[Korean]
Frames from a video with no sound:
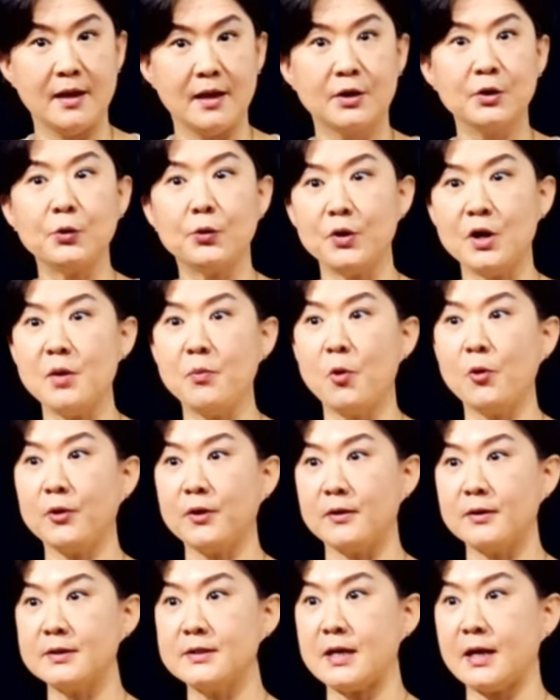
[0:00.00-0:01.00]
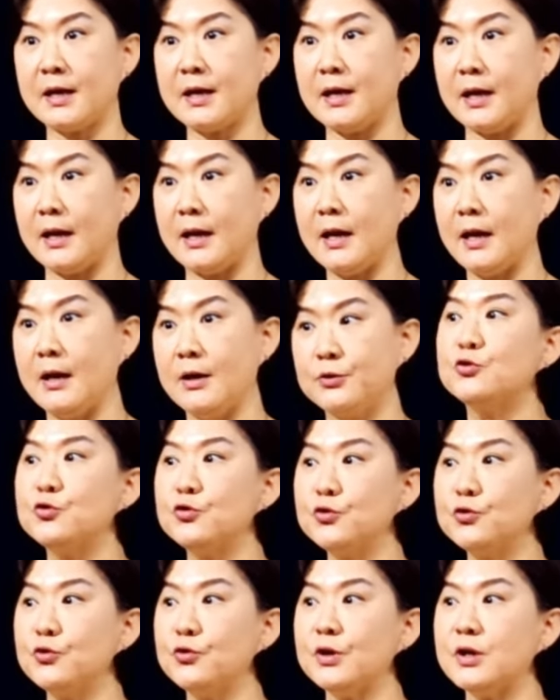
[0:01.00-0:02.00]
그리고 일본 경찰이
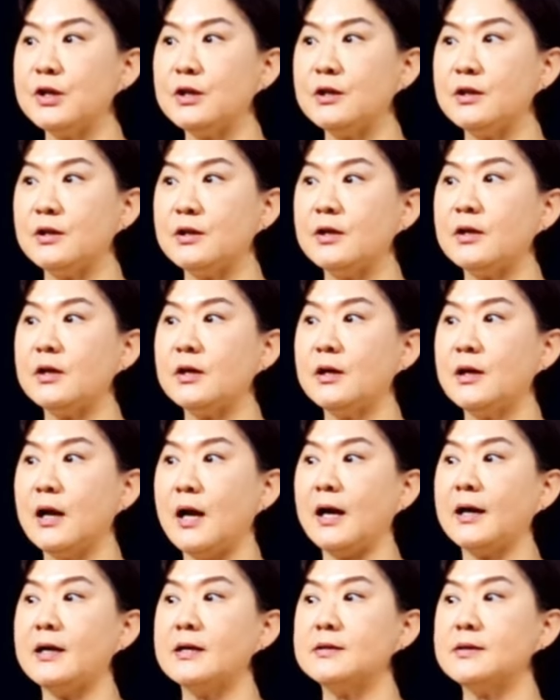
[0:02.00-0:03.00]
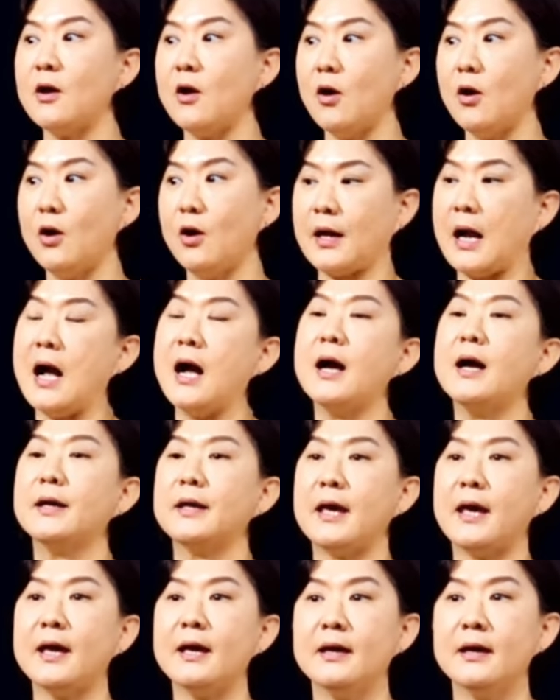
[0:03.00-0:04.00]
중국인들을 향해서
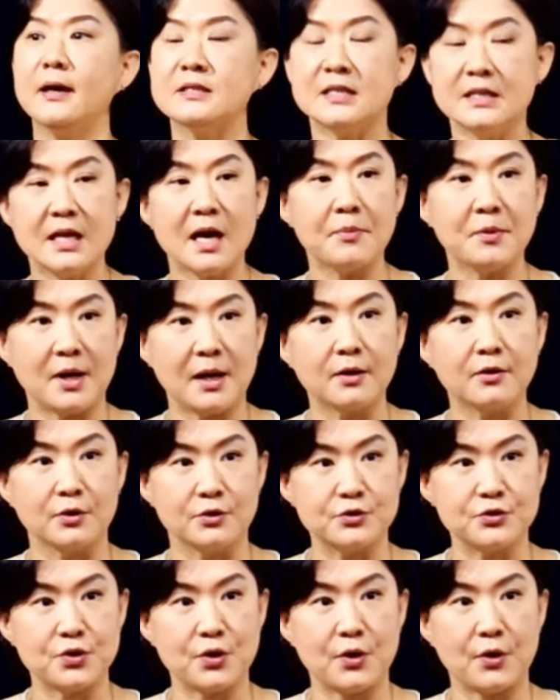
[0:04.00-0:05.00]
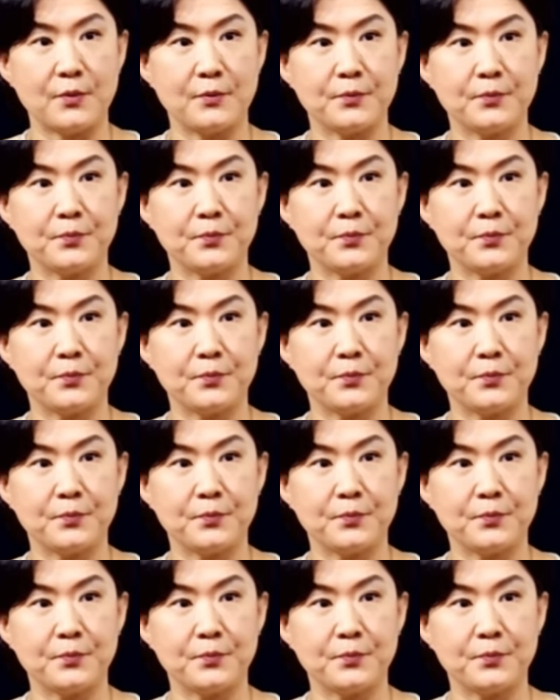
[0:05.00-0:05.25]
강하게 진압을 한 거죠.